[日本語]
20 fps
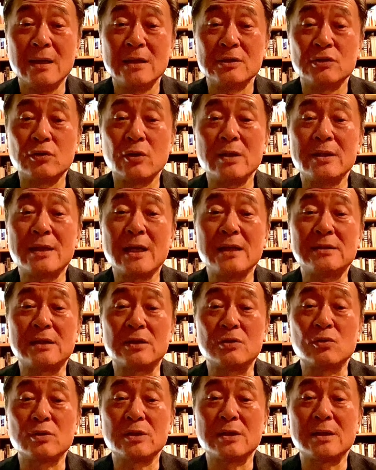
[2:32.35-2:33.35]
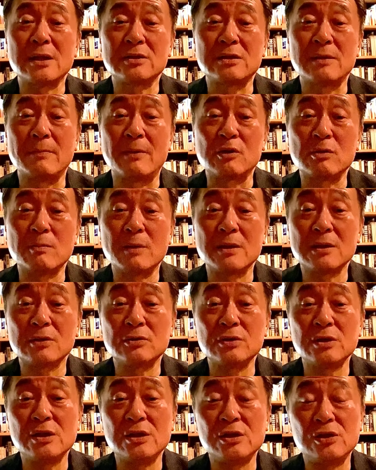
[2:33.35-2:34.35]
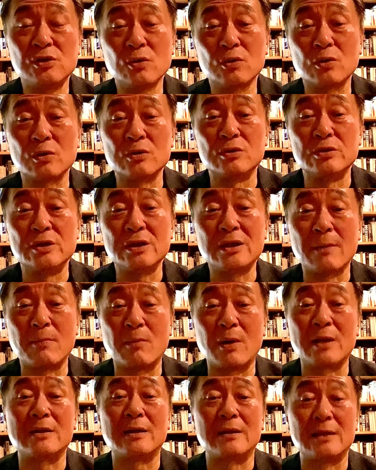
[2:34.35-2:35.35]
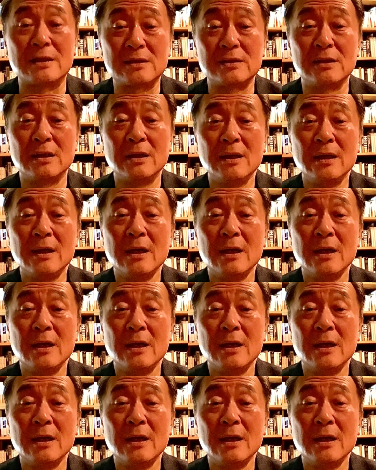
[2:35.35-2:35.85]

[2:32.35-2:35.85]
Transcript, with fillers: それに対してそうじゃなくてまとまった国にしようという意見もあったんです。